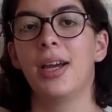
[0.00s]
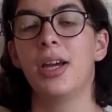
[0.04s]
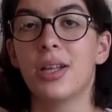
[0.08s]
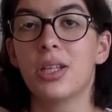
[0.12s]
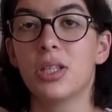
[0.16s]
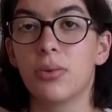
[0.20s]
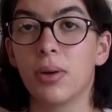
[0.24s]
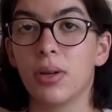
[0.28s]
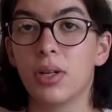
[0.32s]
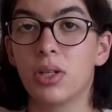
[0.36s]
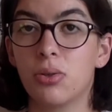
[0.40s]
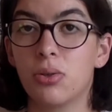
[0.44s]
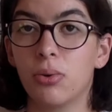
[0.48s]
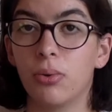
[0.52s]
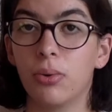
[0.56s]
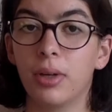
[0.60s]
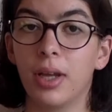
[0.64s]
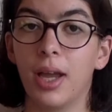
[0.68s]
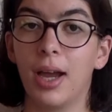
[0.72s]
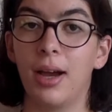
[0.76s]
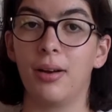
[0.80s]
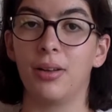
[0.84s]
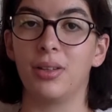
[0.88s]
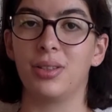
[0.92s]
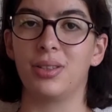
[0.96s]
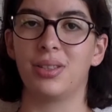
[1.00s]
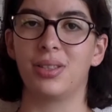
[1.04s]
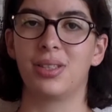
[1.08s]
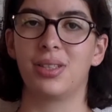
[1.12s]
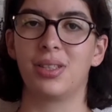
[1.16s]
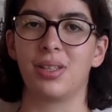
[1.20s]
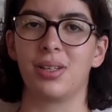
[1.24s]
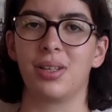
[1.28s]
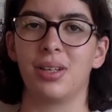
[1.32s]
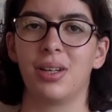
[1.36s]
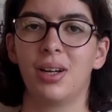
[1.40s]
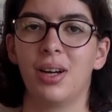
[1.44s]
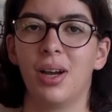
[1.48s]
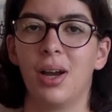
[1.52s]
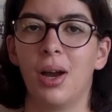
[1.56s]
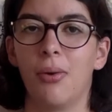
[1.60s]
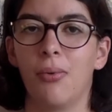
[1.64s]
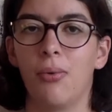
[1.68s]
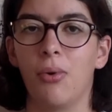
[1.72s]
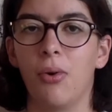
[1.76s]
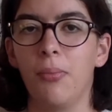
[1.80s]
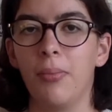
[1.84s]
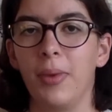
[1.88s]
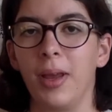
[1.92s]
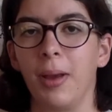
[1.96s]
最重要的是，
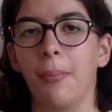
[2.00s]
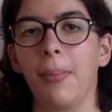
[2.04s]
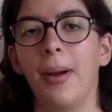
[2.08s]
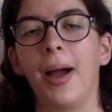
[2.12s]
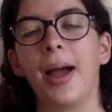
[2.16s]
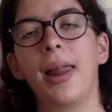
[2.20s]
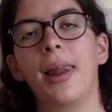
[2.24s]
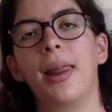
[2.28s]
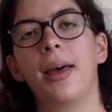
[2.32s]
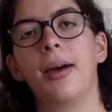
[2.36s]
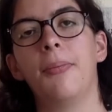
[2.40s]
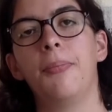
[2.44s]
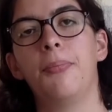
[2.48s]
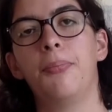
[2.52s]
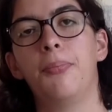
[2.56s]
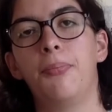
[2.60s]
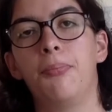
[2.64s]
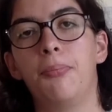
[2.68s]
我明白了，